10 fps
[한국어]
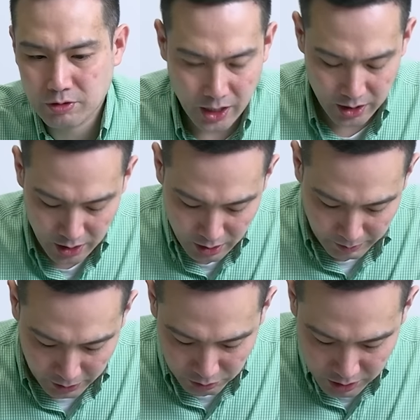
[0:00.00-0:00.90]
AI
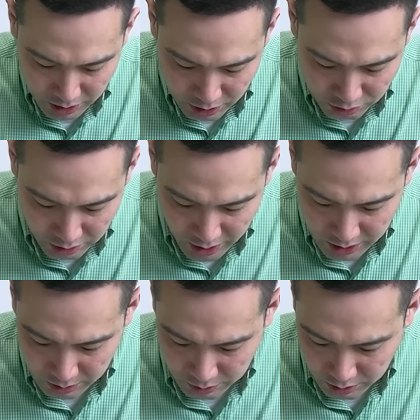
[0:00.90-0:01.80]
반도체 기술의
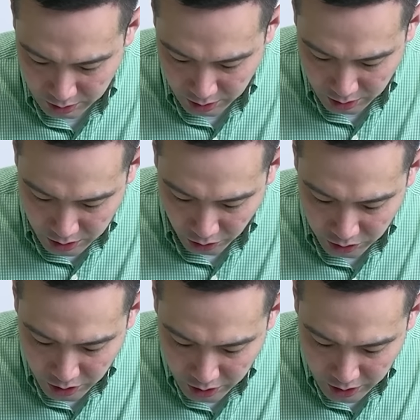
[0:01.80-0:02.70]
핵심은
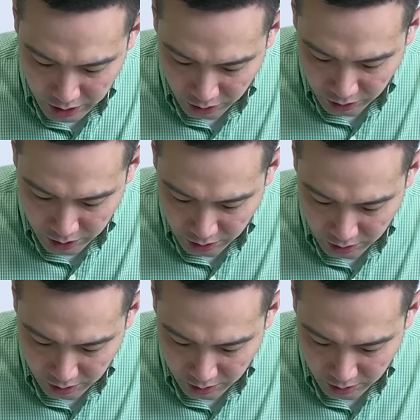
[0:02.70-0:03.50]
연결이에요, 연결.